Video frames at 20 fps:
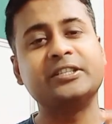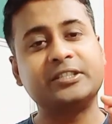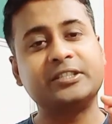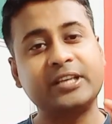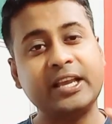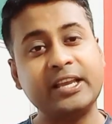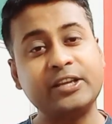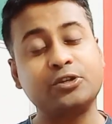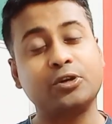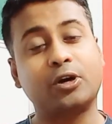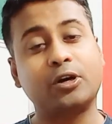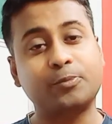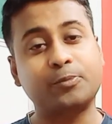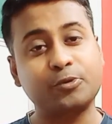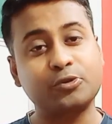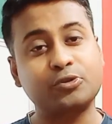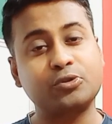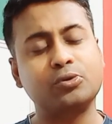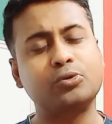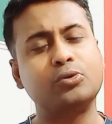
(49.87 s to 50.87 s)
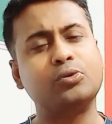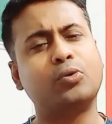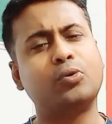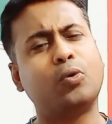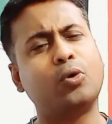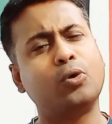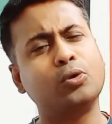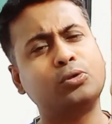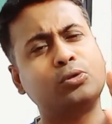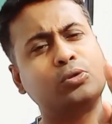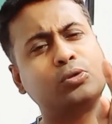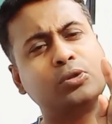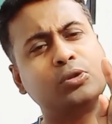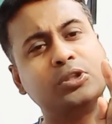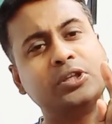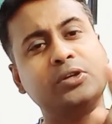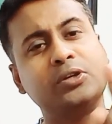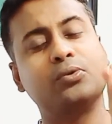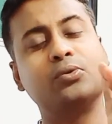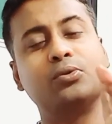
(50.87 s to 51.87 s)
সেই শর্ট প্রশ্নগুলো
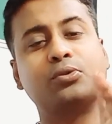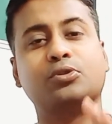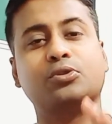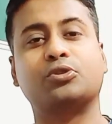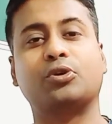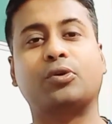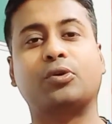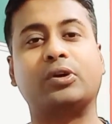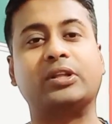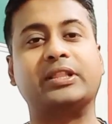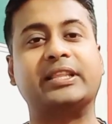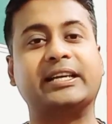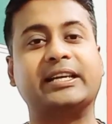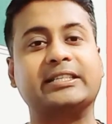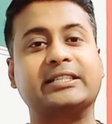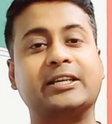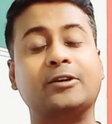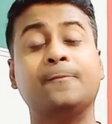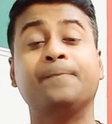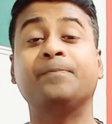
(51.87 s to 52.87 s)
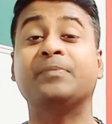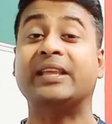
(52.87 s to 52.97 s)
অত্যধিক গুরুত্ব সহকারে দেখে যাও